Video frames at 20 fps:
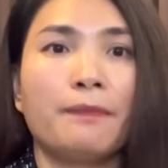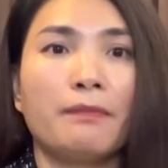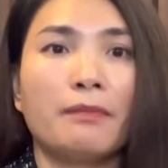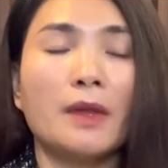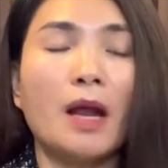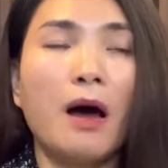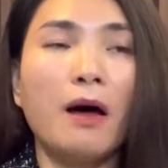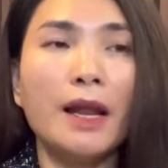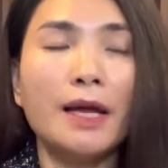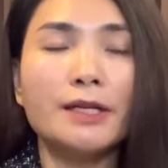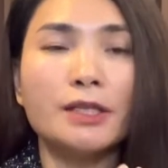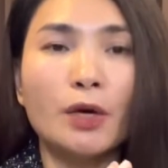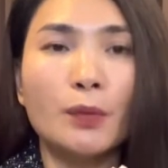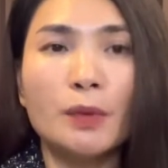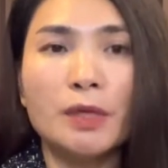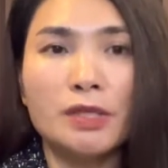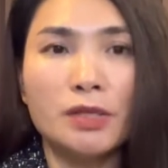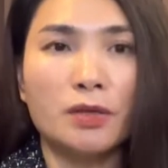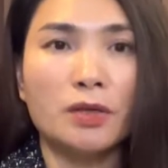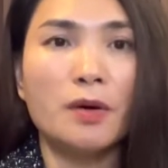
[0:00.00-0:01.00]
đó là trong
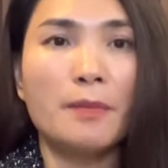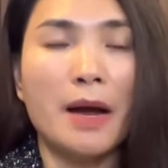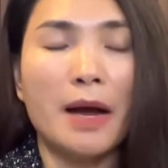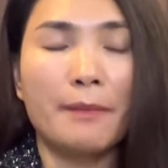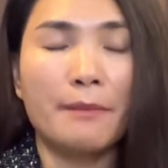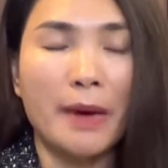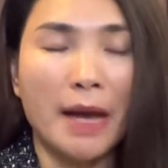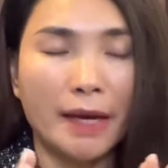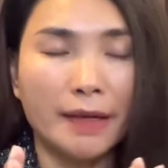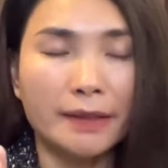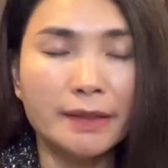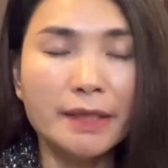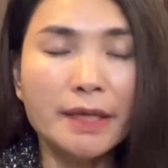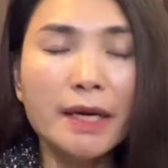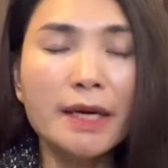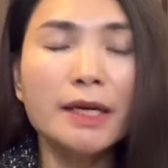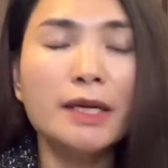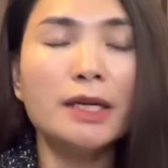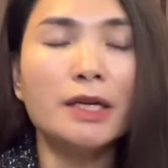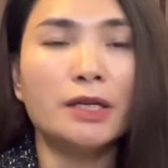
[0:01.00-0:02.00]
cái sữa rửa mặt bạn
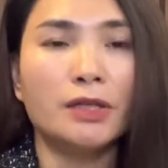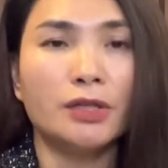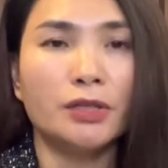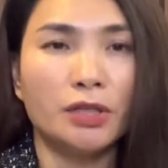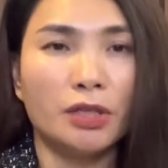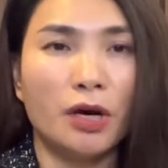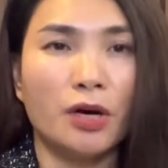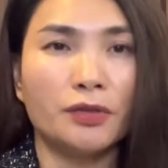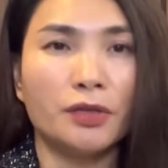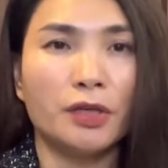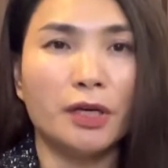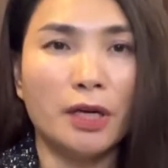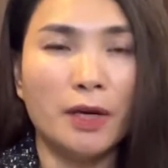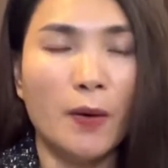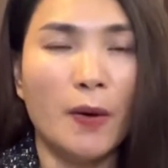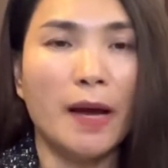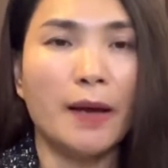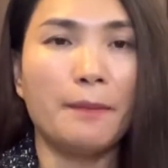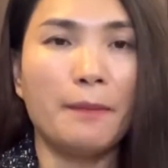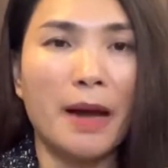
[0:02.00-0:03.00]
nên lựa chọn những cái
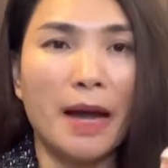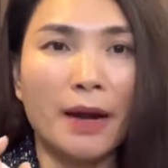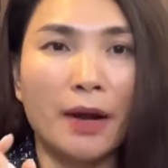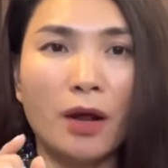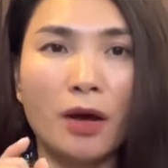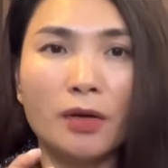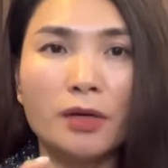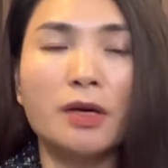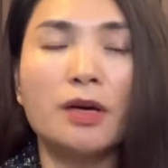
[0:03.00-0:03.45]
loại mà nó